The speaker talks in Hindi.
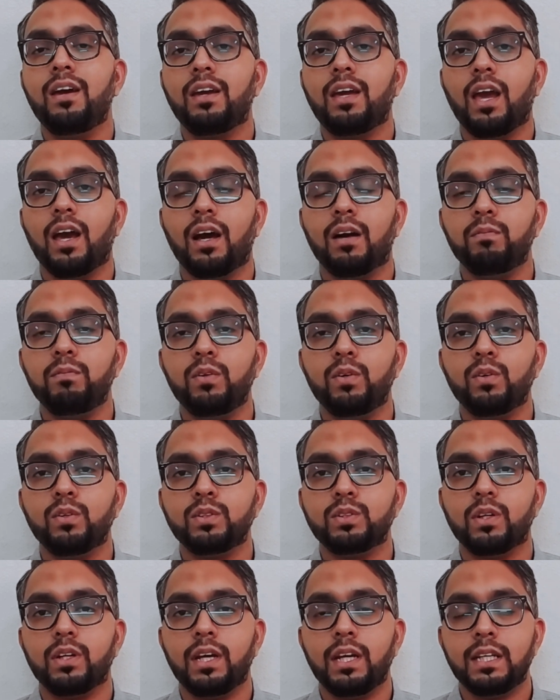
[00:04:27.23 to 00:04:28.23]
कि हम लोग
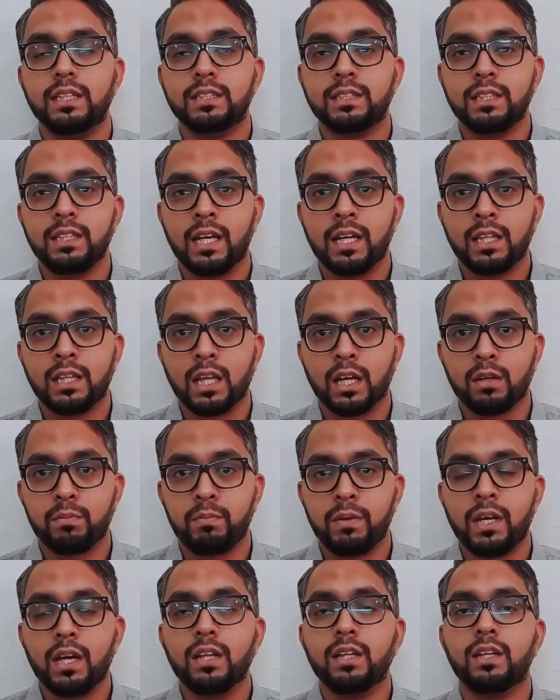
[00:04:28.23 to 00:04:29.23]
जो है इस ये
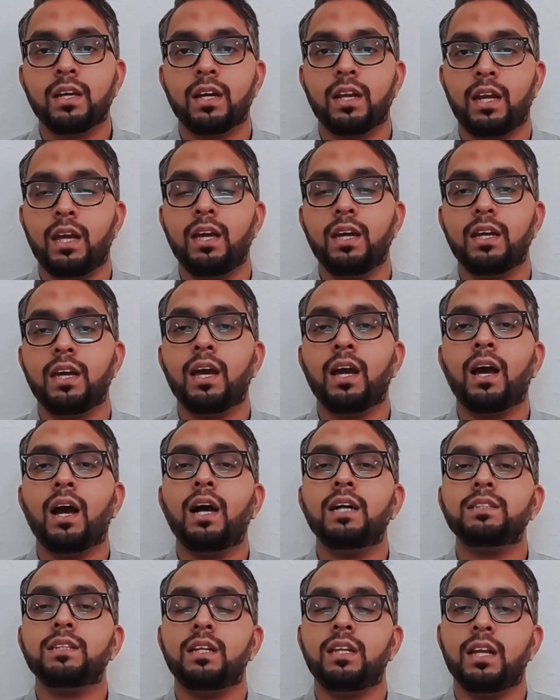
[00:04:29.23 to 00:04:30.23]
तरबियत करें कि
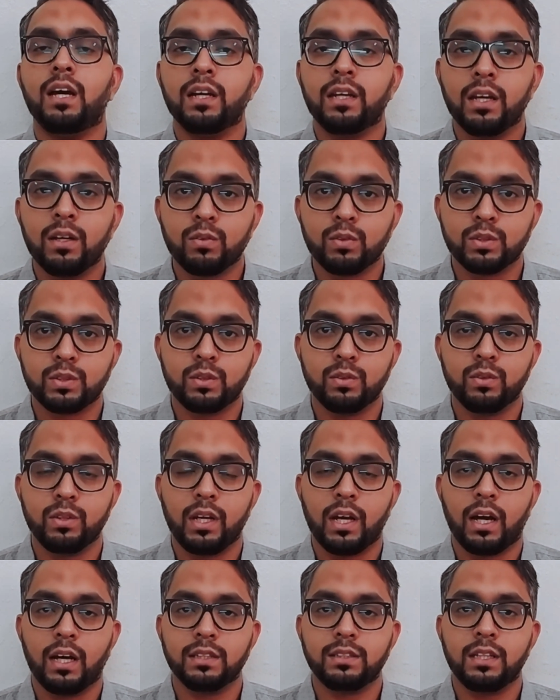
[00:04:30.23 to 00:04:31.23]
ख़ास अल्लाह की खुशनुदी
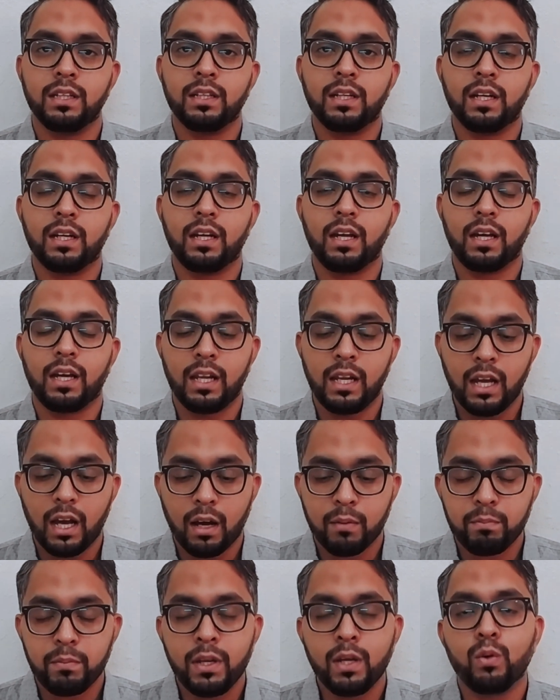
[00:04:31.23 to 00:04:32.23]
हासिल करने के लिए
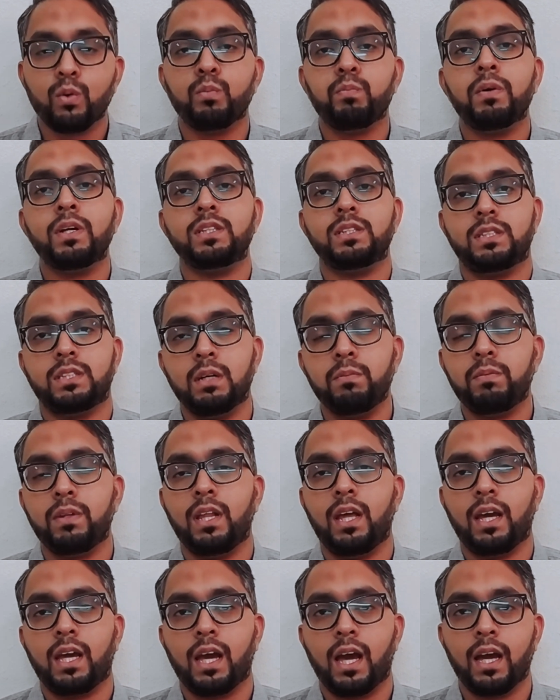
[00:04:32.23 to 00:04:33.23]
अपने ऊपर जब्त
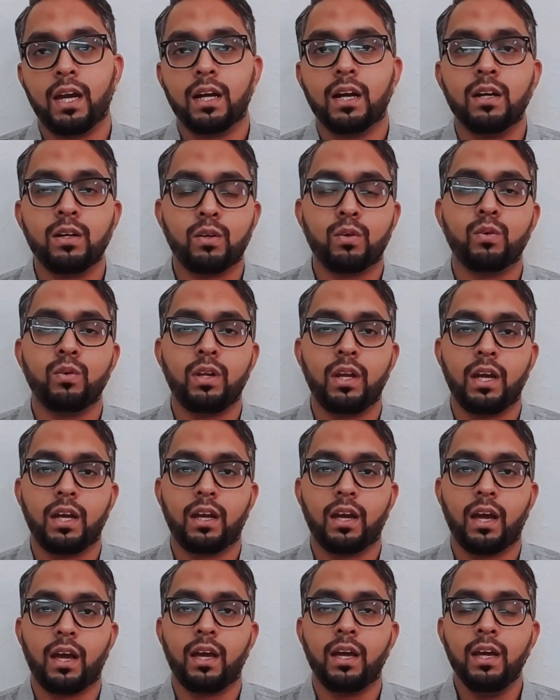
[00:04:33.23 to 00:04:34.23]
लेके आएँ कंट्रोल
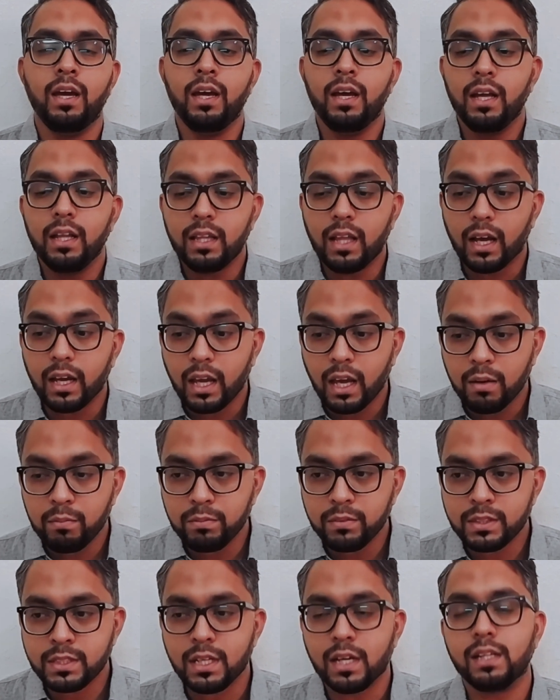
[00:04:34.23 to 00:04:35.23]
लेके आएँ ताकि
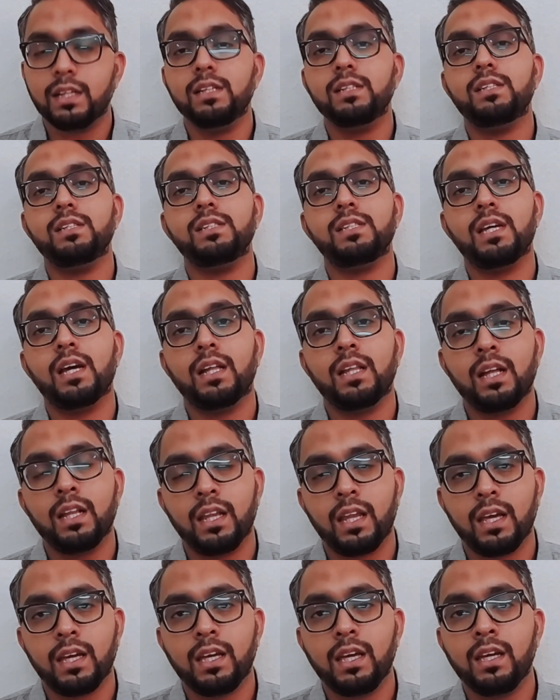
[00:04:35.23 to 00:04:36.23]
हम ज़्यादा से ज़्यादा
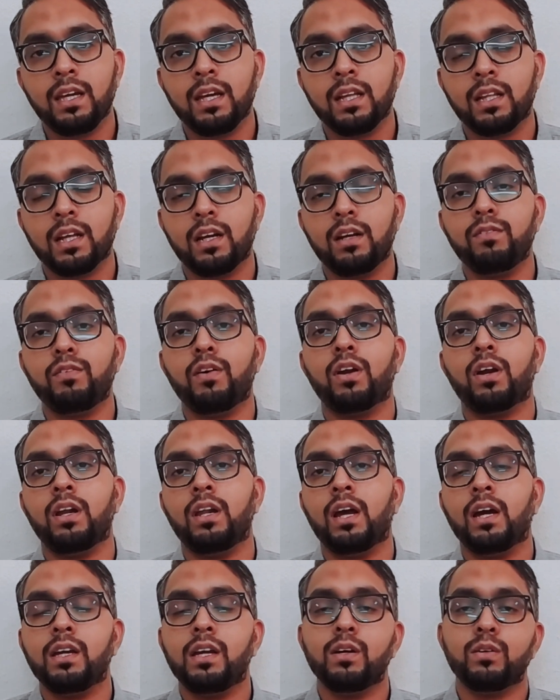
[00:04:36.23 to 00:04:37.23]
नेकी की तरफ और
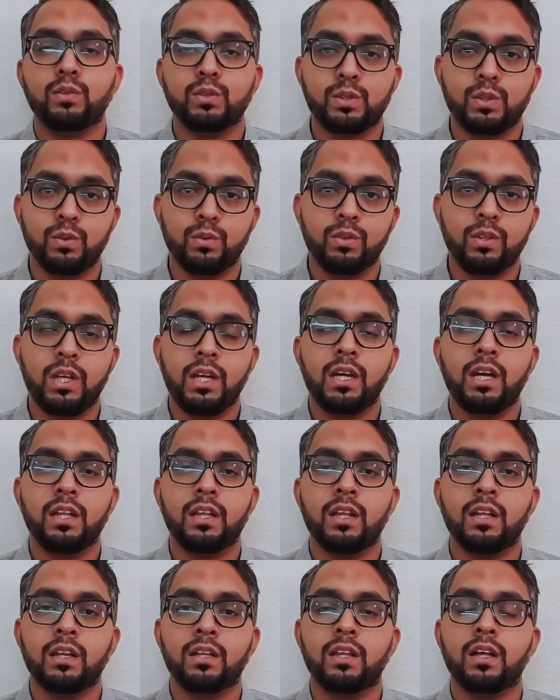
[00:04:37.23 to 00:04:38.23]
अल्लाह की खुशनुदी की
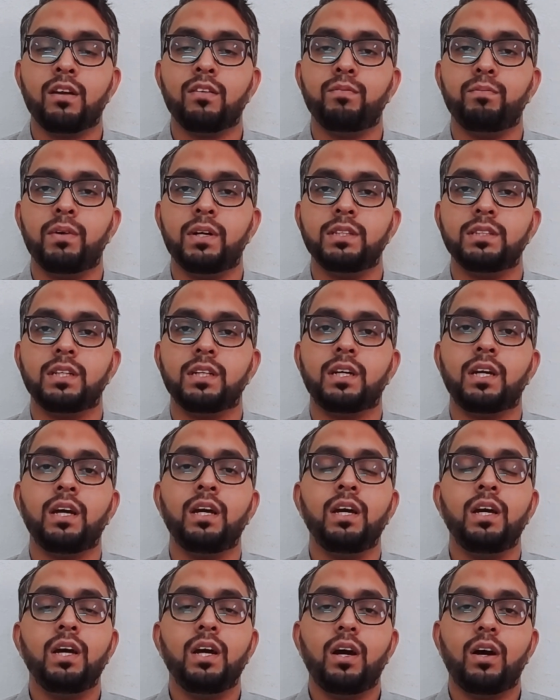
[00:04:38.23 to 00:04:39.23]
तरफ बढ़ सकें
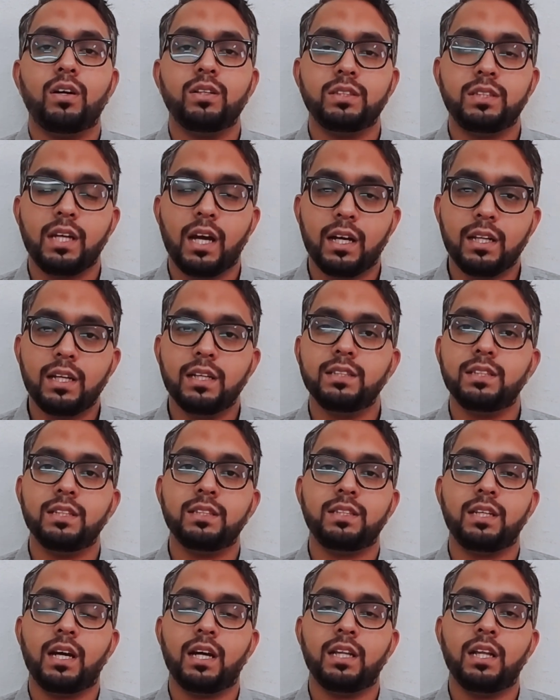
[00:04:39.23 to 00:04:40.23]
और ज़्यादा से
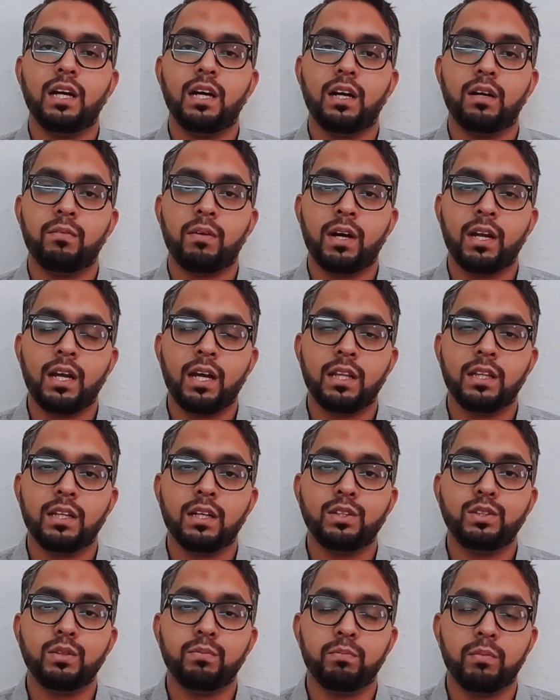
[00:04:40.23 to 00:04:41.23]
ज़्यादा हमारे अंदर
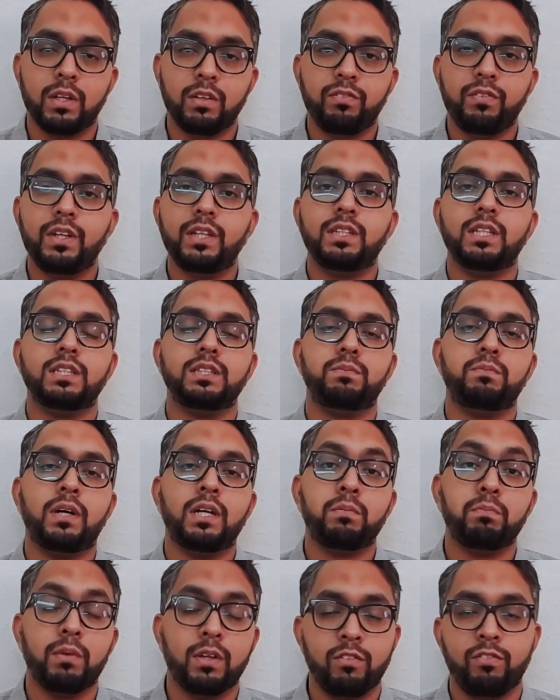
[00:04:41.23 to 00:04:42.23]
जो मनफी
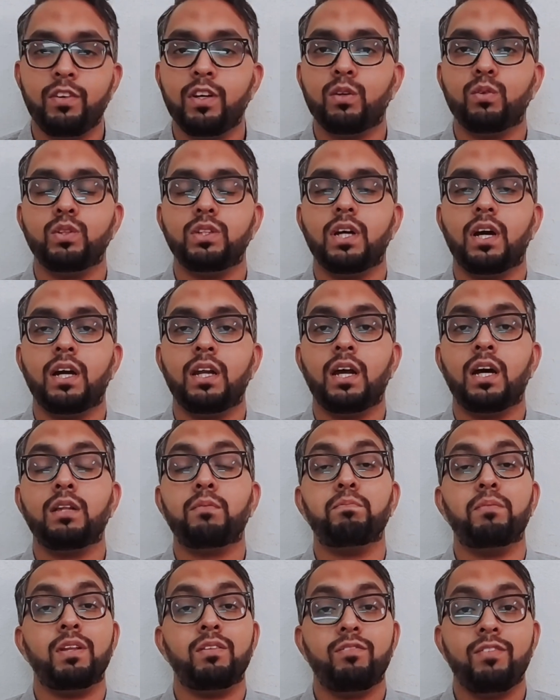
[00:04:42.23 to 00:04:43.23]
जज्बात मनफी रुझान
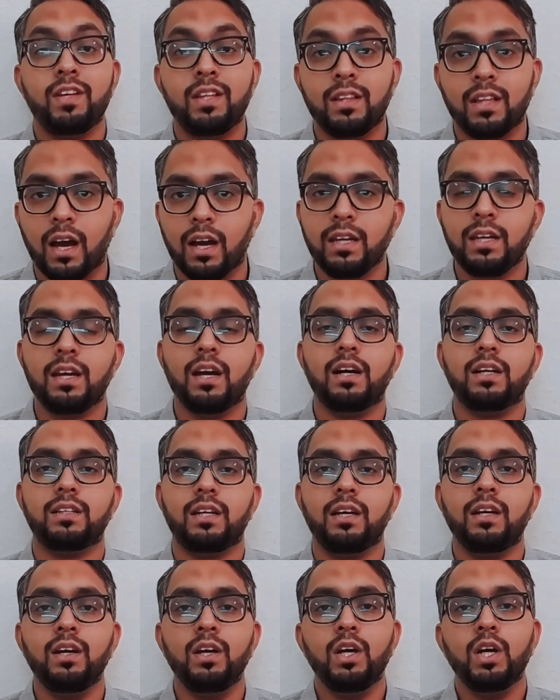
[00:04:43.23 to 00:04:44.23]
मनफी मनफी दाइयात
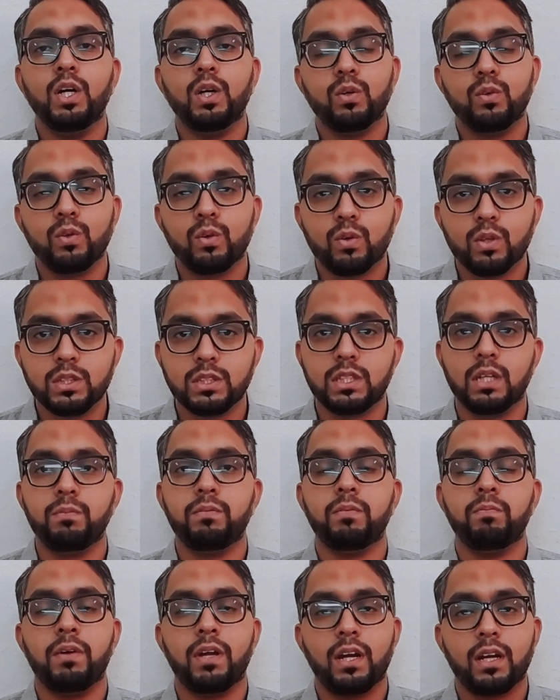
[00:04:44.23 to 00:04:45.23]
हैं उनको
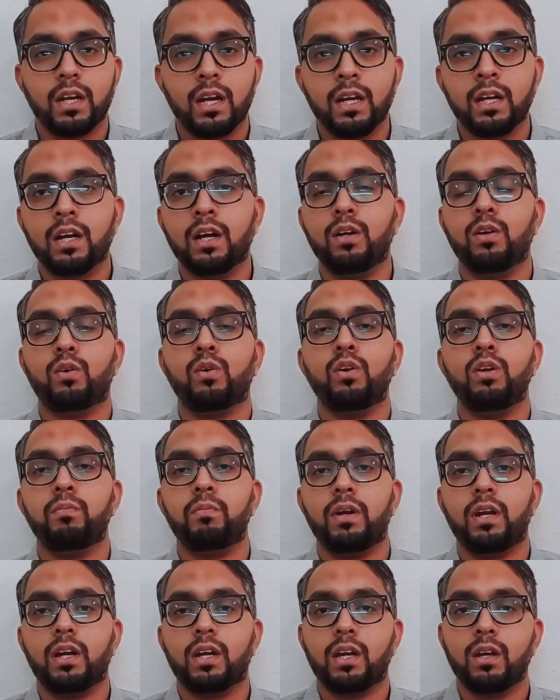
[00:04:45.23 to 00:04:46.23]
जब्त में रखें कंट्रोल
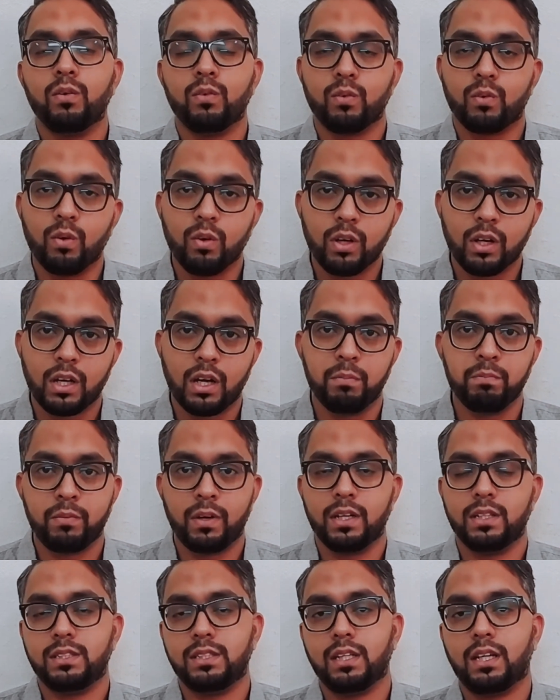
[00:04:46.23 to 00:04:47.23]
में रखें उनको कम
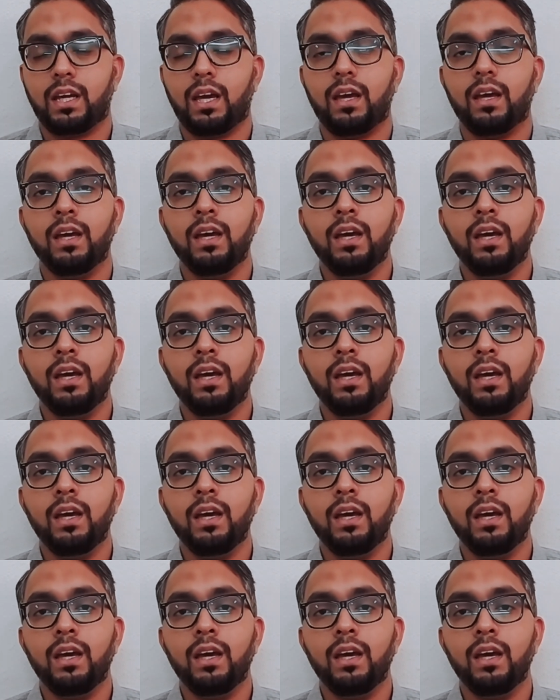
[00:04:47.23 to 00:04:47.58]
कर सकें